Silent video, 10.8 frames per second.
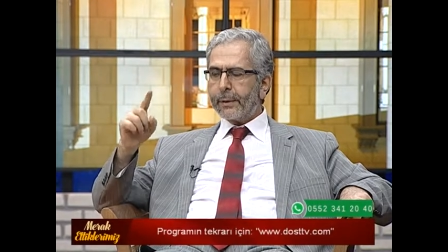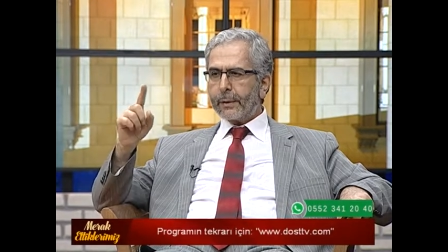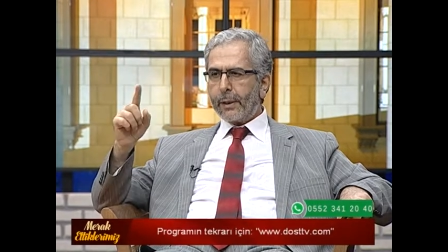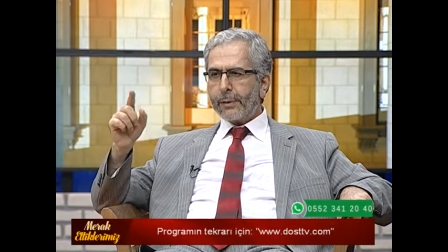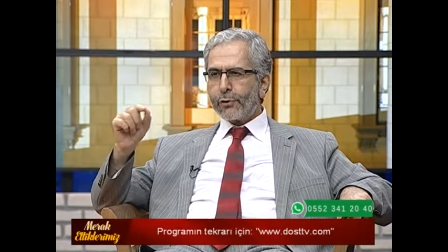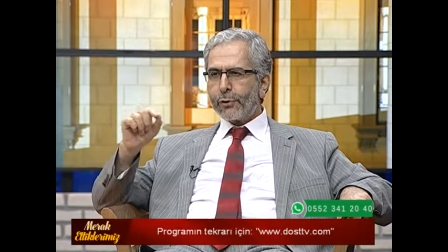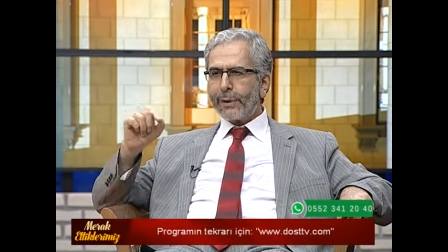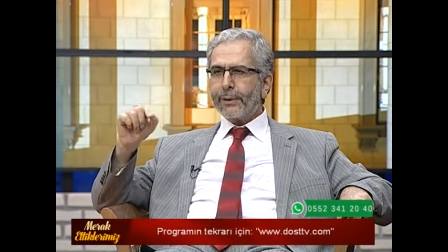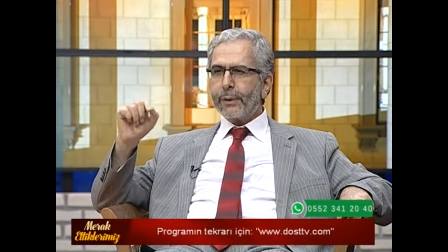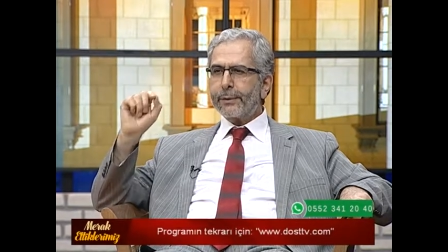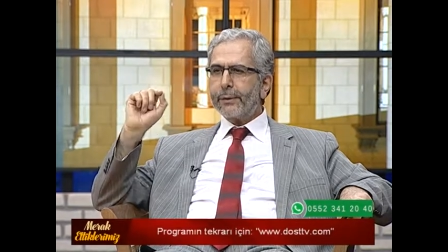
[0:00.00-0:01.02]
Kaç
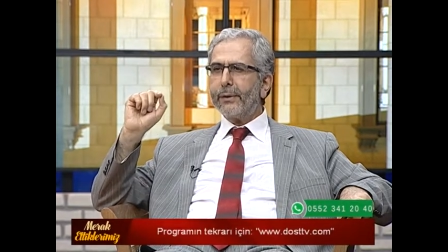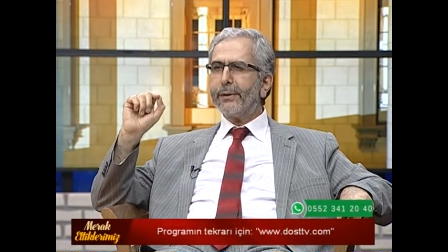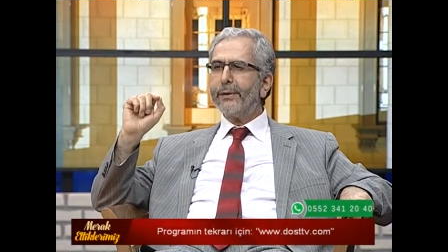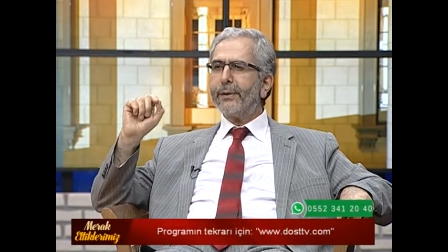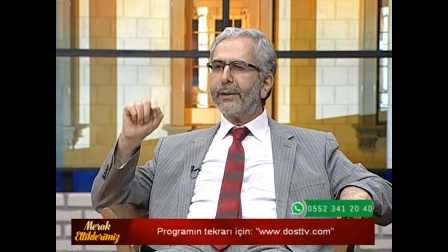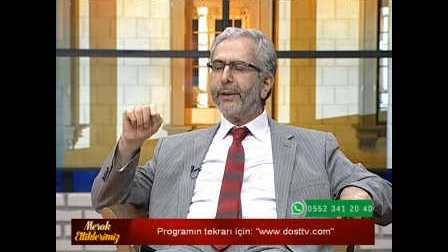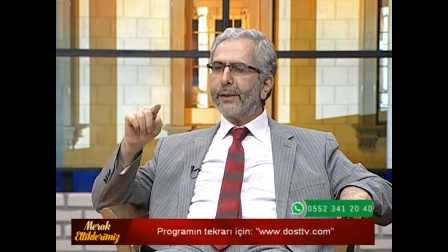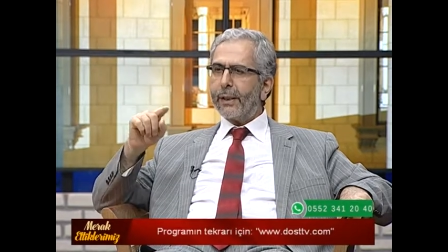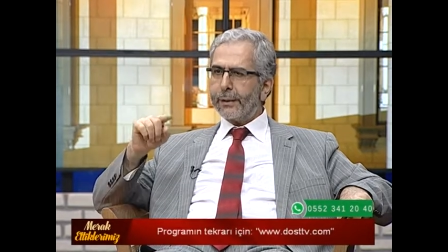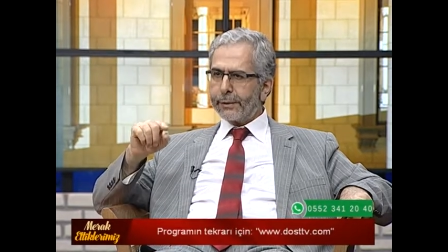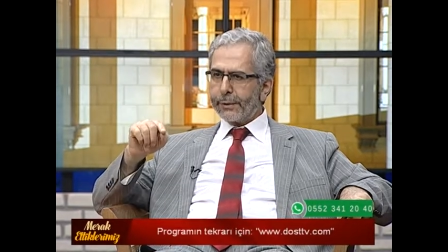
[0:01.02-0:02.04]
rekat kılındığına
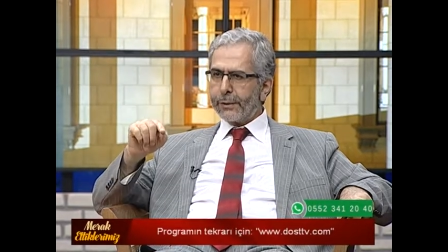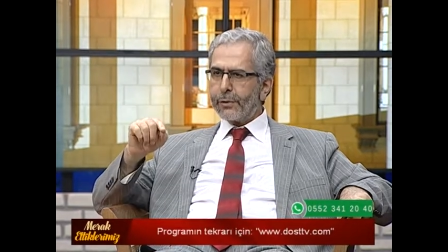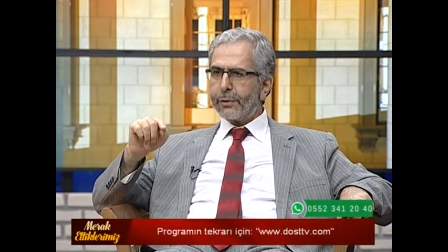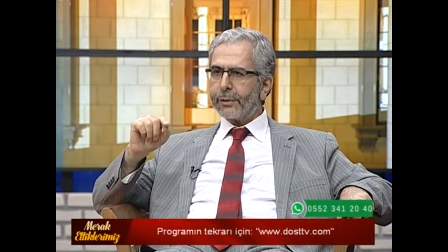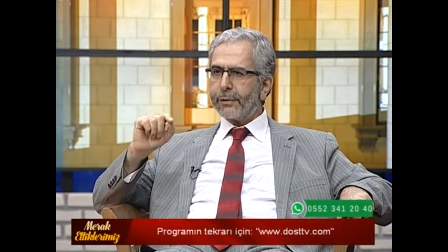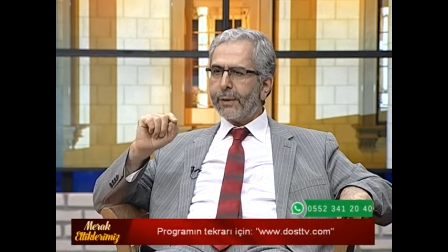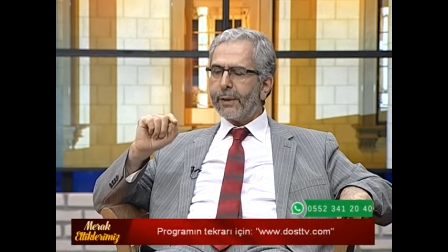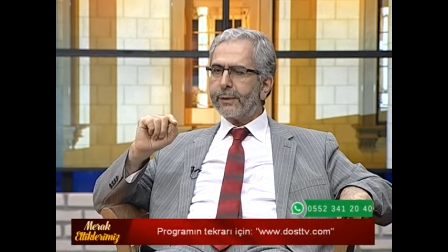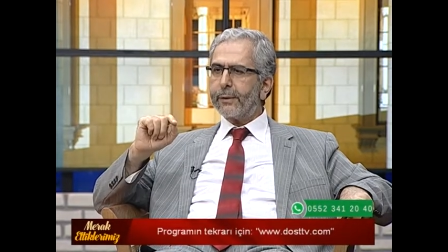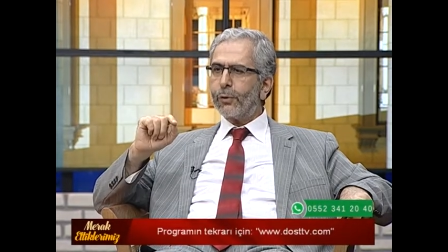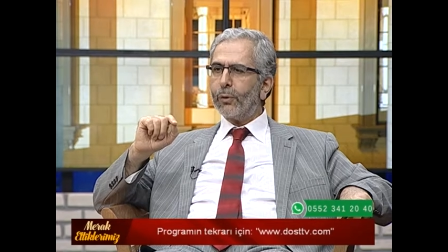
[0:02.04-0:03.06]
dair değişik
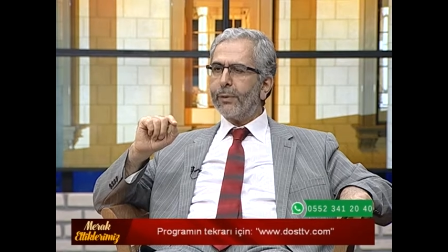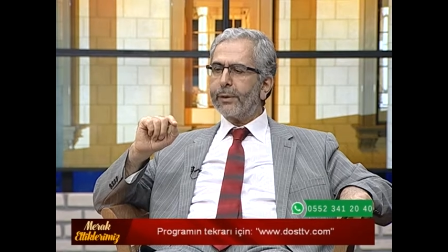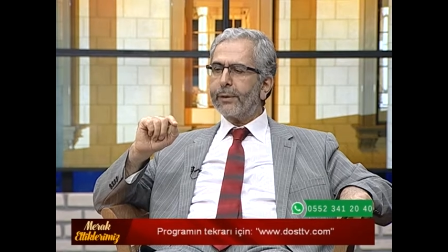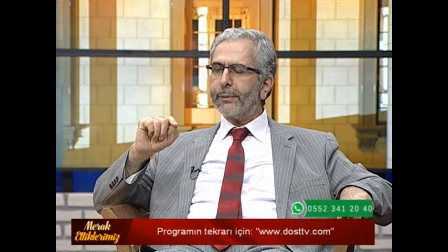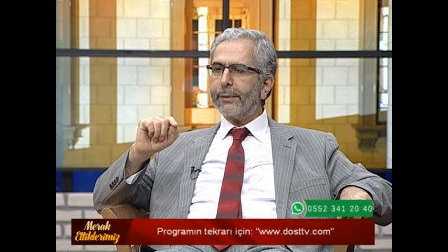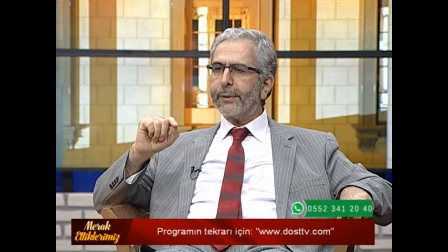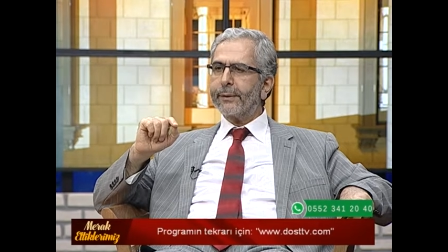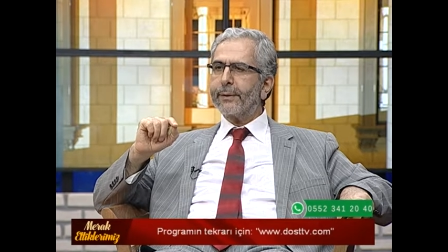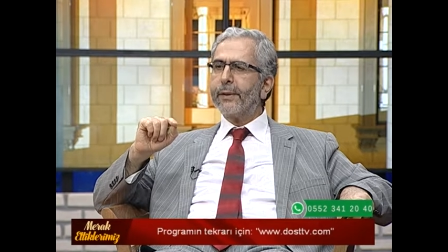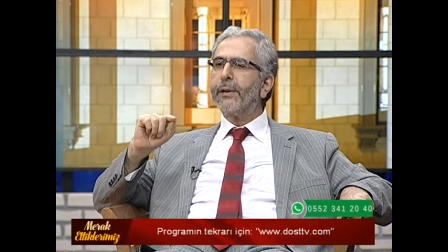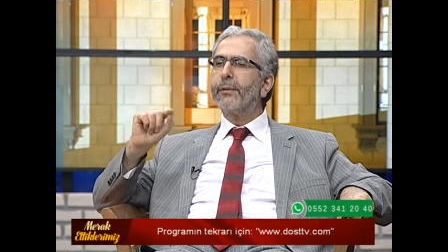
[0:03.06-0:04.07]
rivayetler olmakla
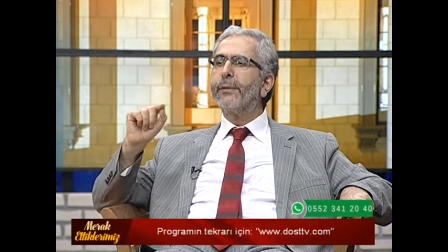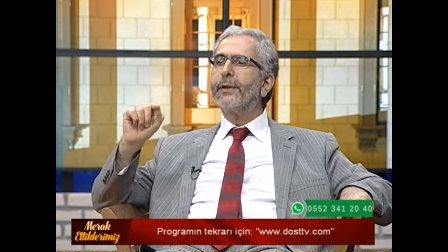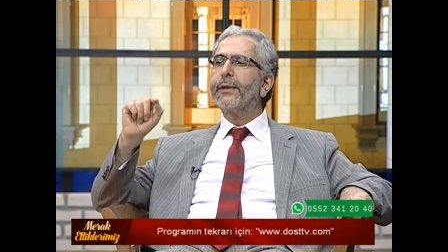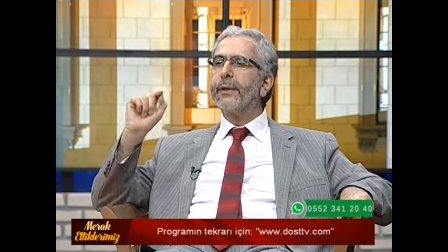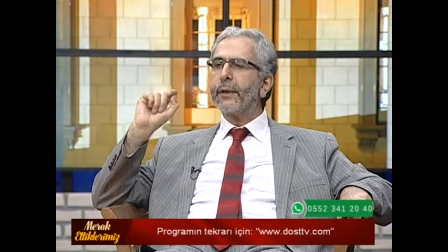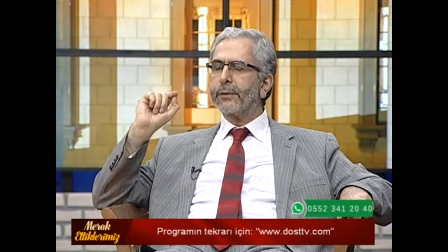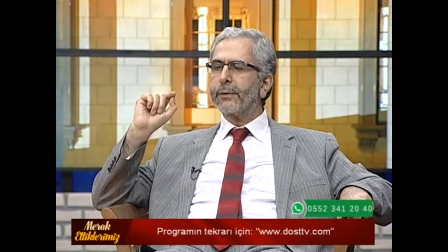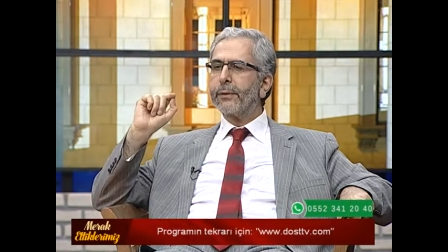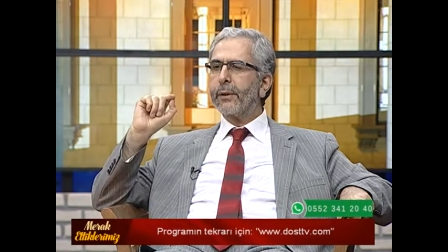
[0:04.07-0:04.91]
birlikte 20 rekat